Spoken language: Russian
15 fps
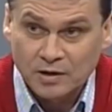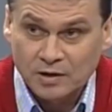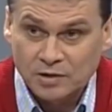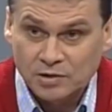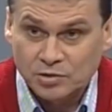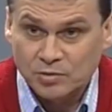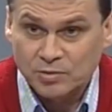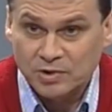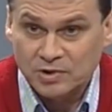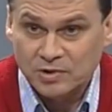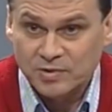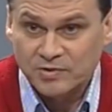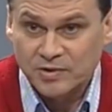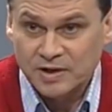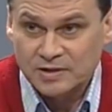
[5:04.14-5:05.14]
и чтобы
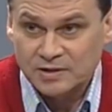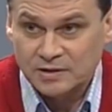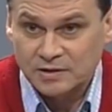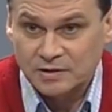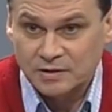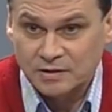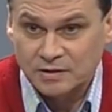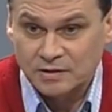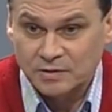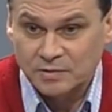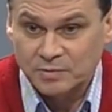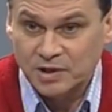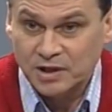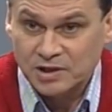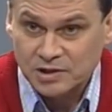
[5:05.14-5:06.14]
добиваться
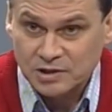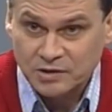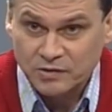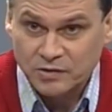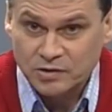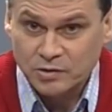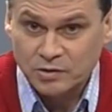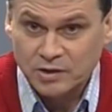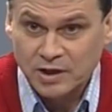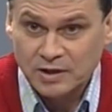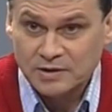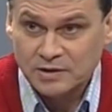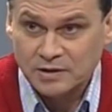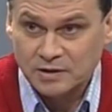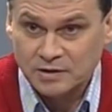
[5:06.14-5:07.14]
положительного
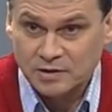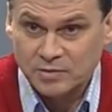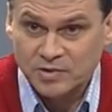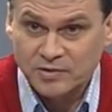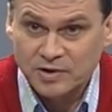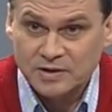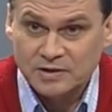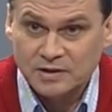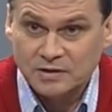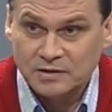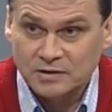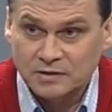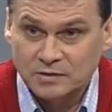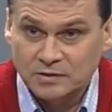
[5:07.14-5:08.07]
результата, добиваться